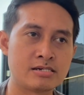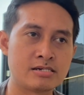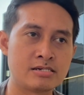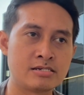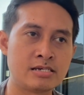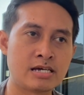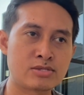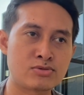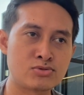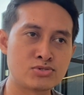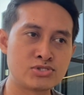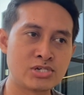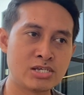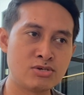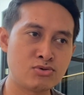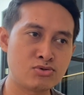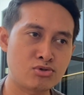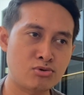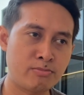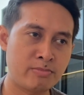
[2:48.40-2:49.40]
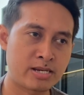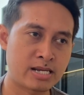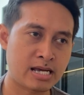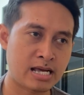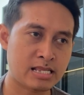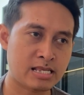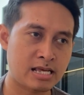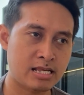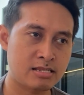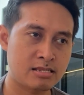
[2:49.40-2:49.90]
yang tujuannya untuk
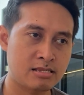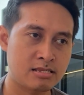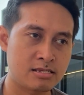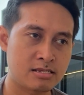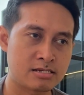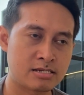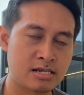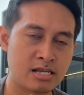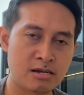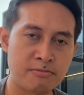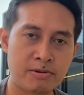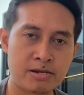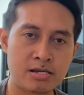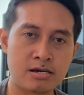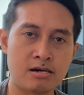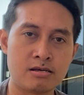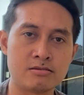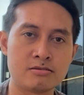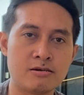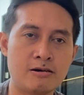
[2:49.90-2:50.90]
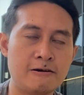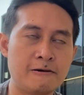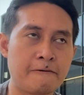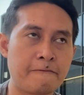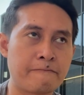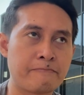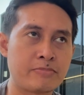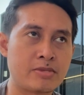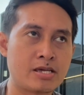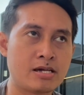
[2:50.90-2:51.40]
mendekatkan diri kepada Allah,
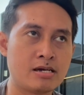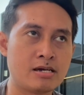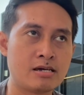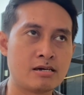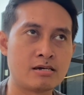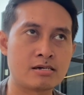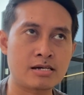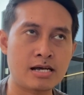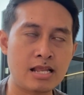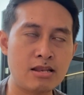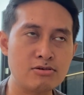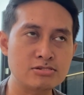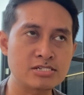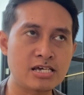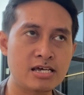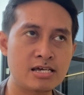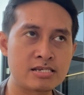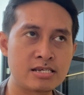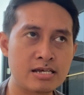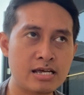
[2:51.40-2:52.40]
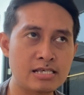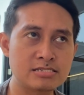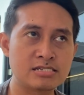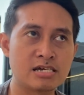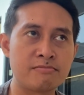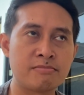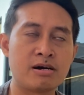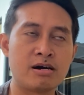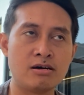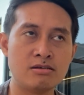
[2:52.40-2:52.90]
kalau saya dekat
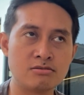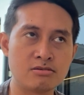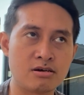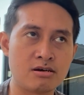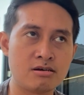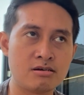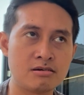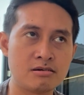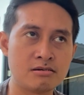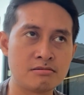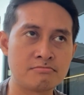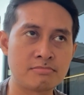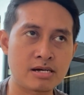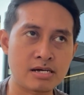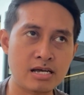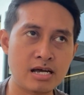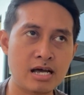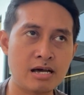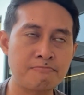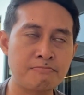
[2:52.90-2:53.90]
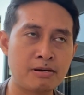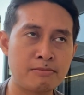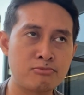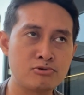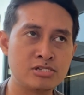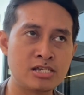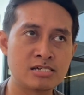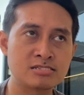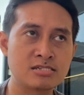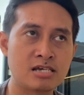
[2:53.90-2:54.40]
sama Allah, maka
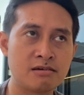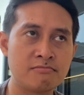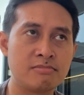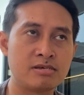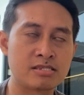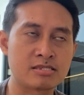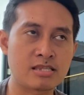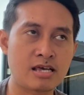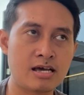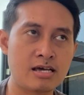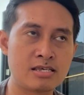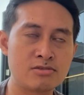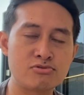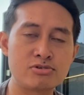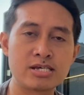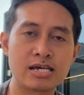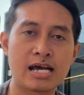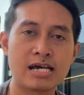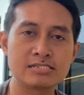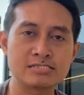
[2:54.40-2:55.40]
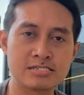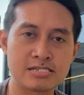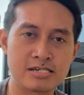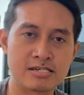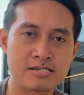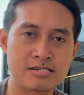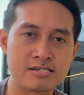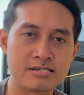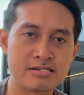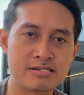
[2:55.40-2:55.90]
apapun yang saya minta itu dikasih.
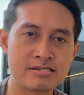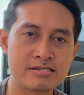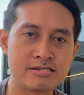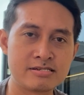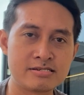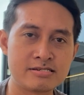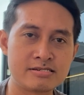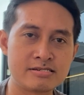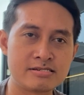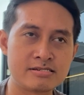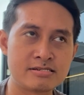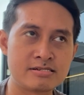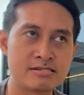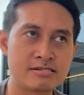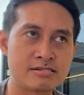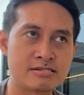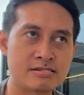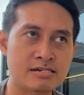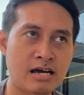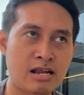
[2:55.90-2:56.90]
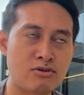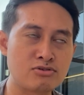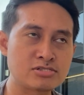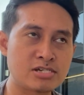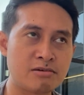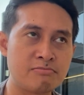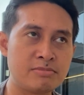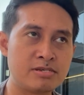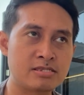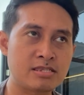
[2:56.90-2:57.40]
Kalau
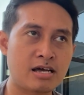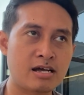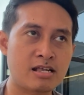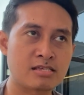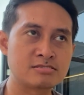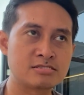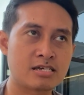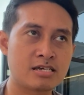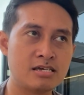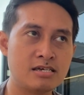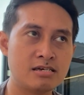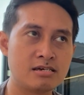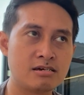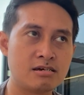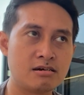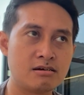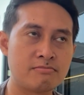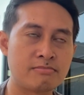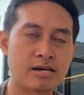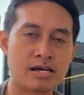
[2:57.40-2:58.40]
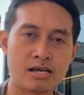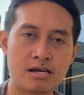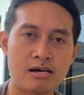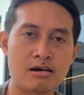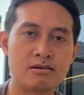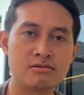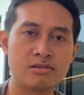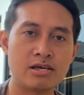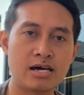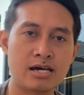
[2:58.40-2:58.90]
saya minta rezeki, maka
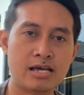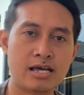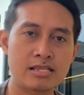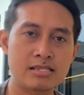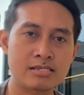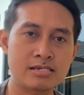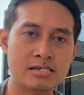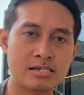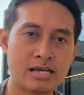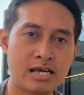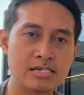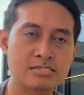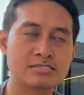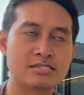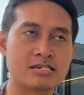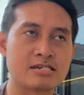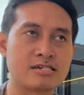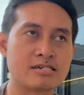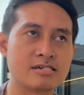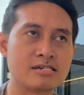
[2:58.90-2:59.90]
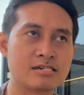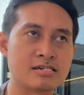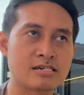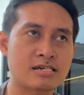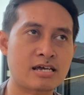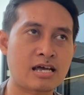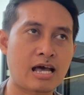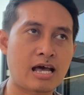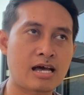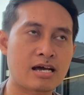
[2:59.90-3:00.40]
Allah akan kasih.
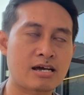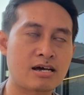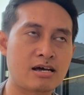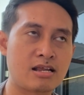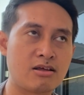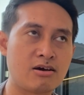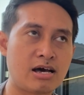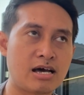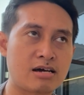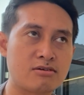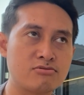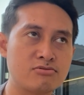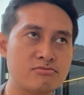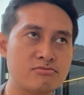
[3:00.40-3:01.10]
Kalau aku